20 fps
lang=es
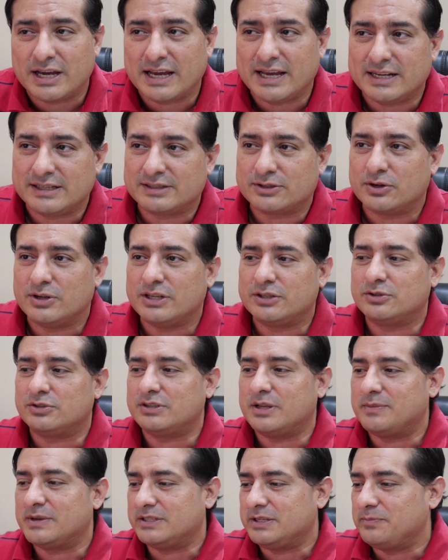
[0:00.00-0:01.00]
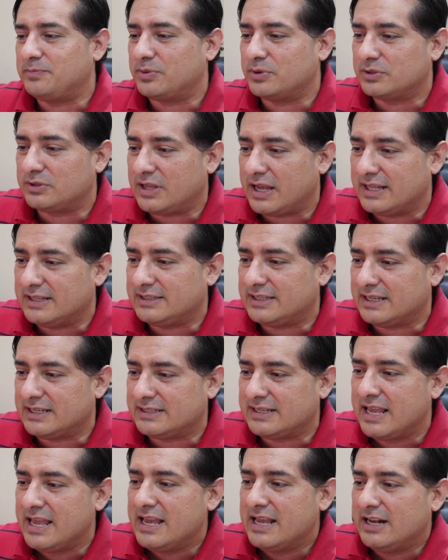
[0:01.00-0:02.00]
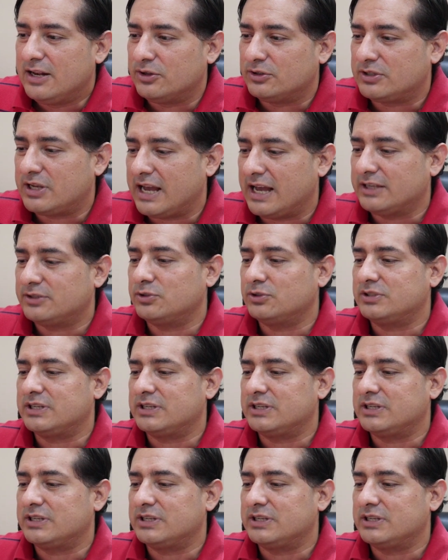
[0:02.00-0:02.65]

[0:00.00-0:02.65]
Hertz con estos temas importantes, los casos que